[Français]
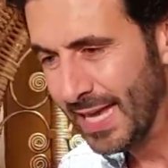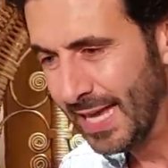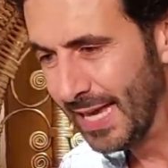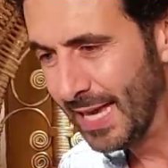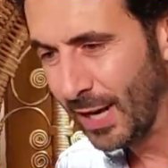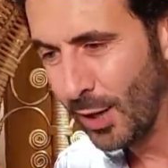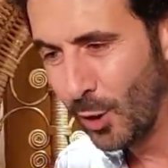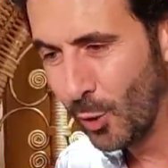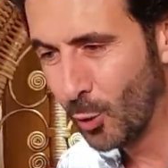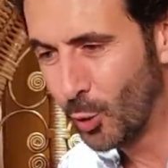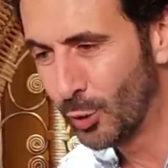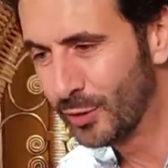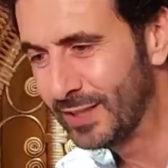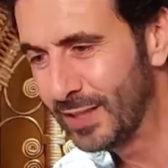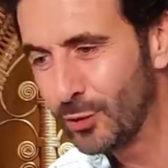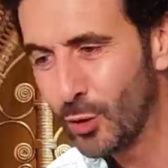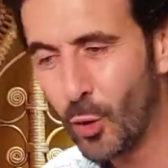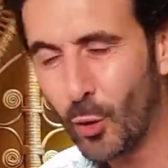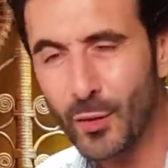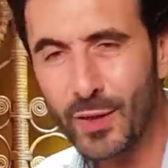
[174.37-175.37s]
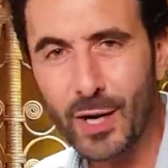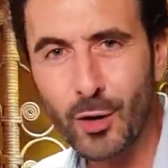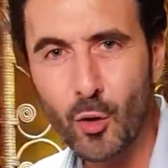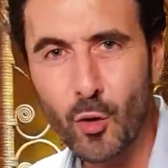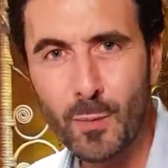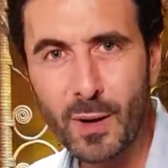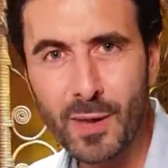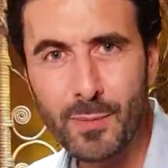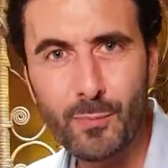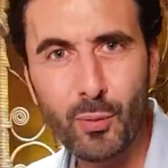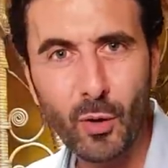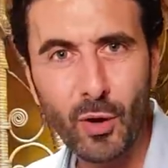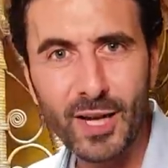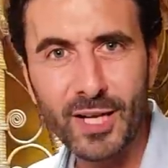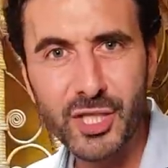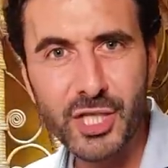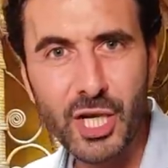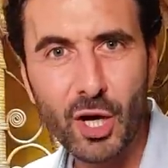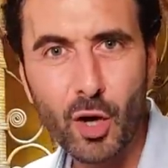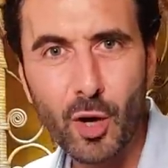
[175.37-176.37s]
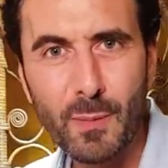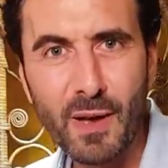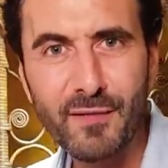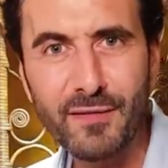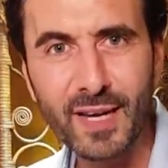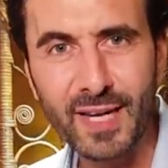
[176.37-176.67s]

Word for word: et aux côtés de Ronald Koeman pour agir comme un